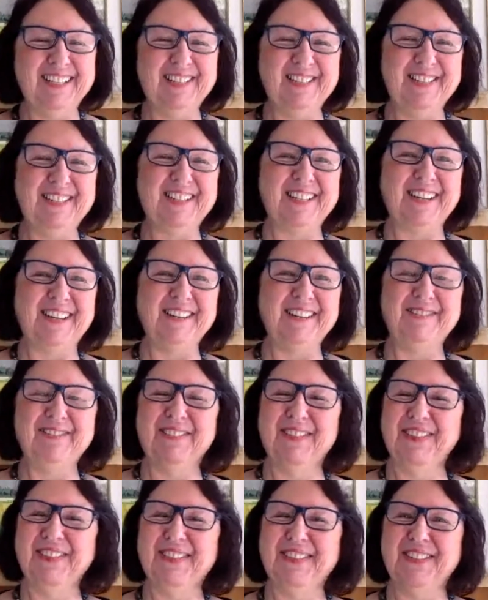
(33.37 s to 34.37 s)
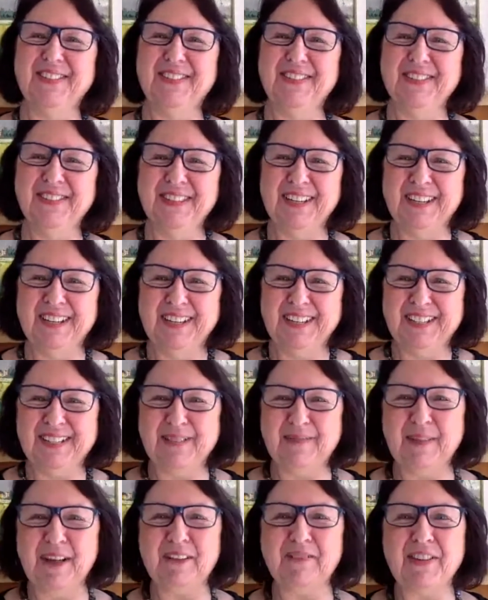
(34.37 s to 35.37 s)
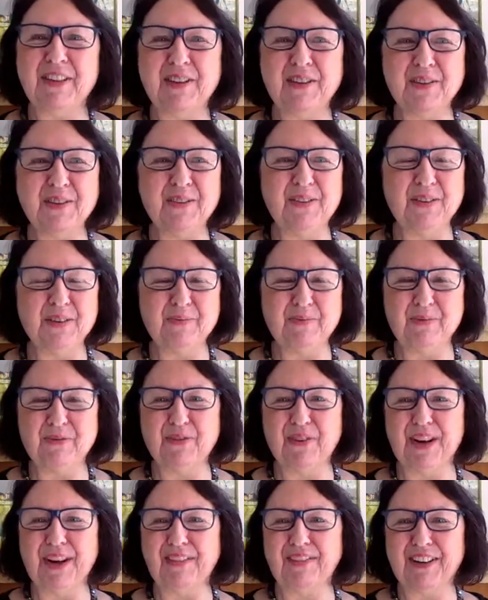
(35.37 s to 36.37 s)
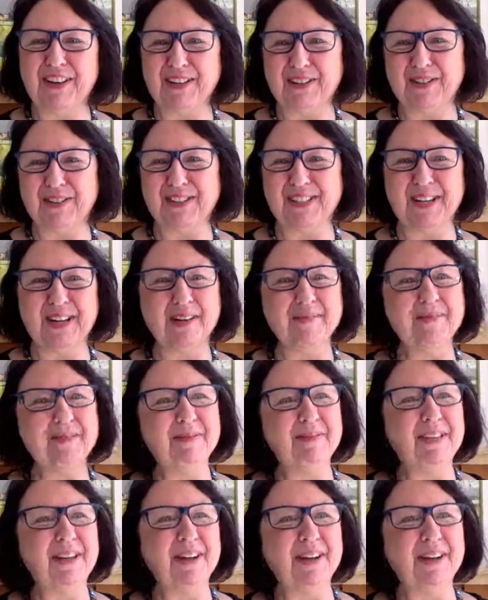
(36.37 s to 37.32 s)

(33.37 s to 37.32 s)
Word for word: tout ça, mon Dieu. C'est merveilleux de pouvoir avoir tout ça en même temps.